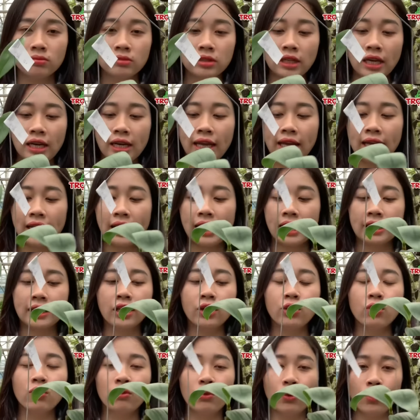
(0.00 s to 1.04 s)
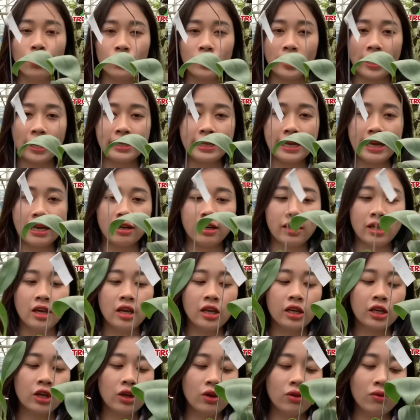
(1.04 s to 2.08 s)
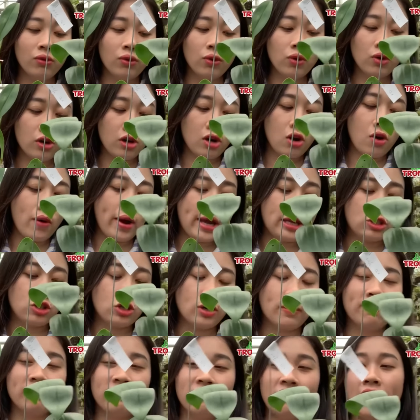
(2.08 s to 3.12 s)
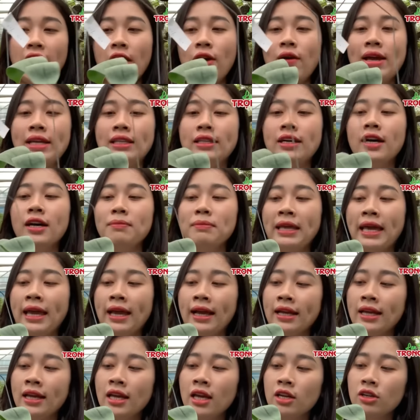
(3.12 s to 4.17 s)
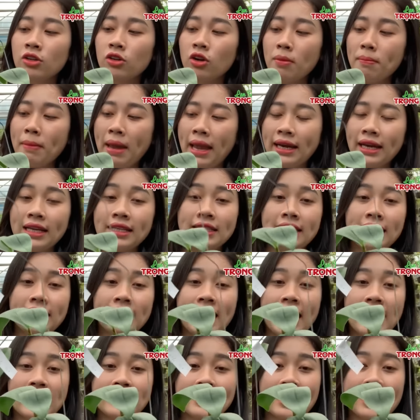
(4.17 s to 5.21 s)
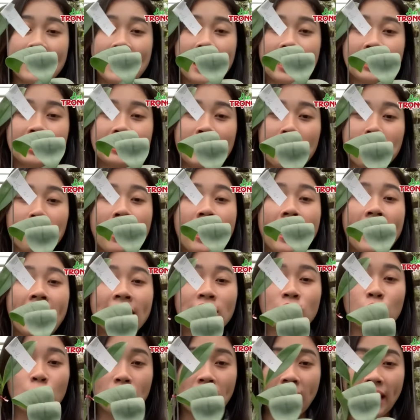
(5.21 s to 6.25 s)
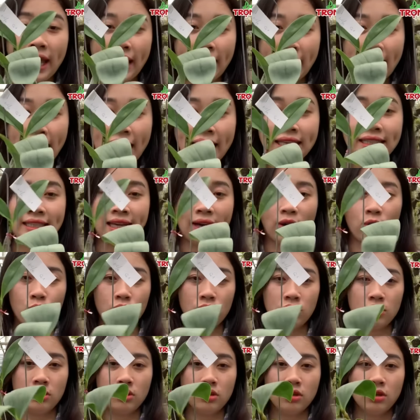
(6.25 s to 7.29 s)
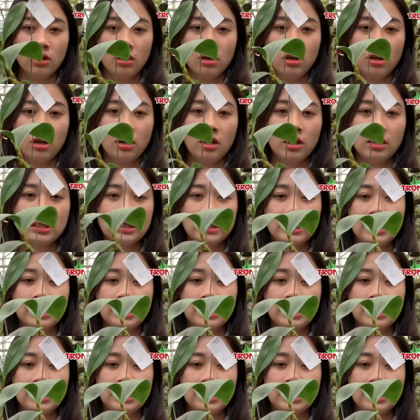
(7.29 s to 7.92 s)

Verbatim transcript: Cái này là kiều vuông cả nhà ơi, kiều vuông, hoa chùm và hoa thơm nha. Rồi mã này sẽ giá sẽ là một trăm hai mươi ngàn hai chậu. một